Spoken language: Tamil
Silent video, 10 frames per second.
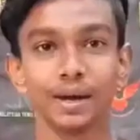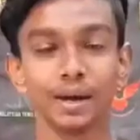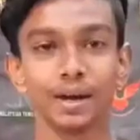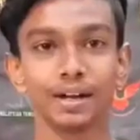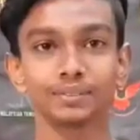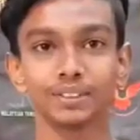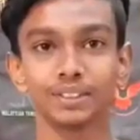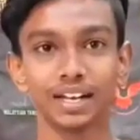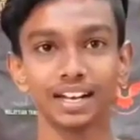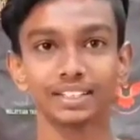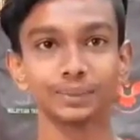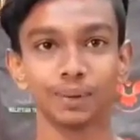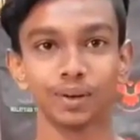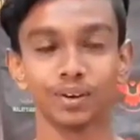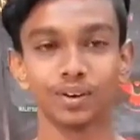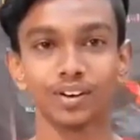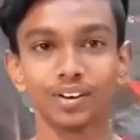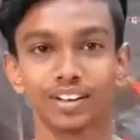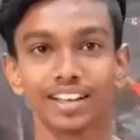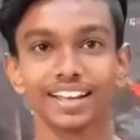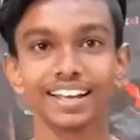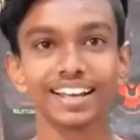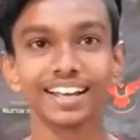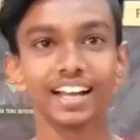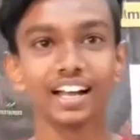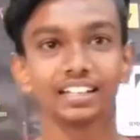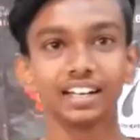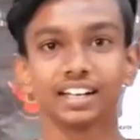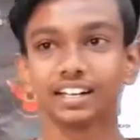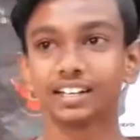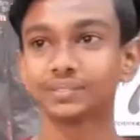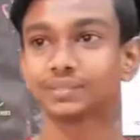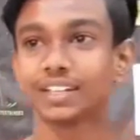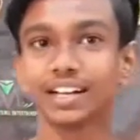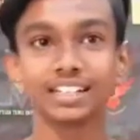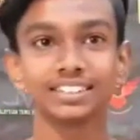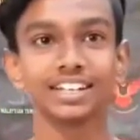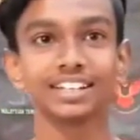நான் நல்லா இருந்துச்சு படம் ஓகே இதில் கடைசி